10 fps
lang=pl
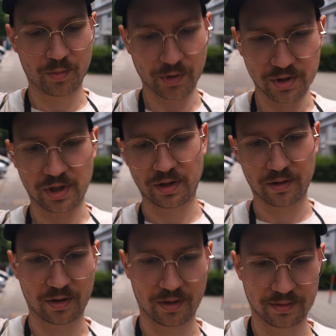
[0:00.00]
poniżej
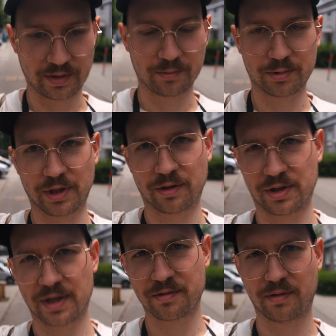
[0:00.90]
tego najdłuższego
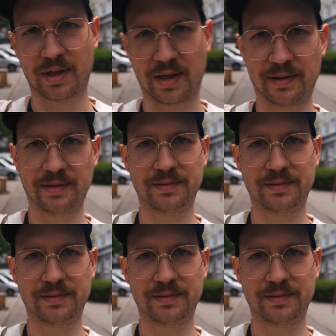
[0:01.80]
czasu, a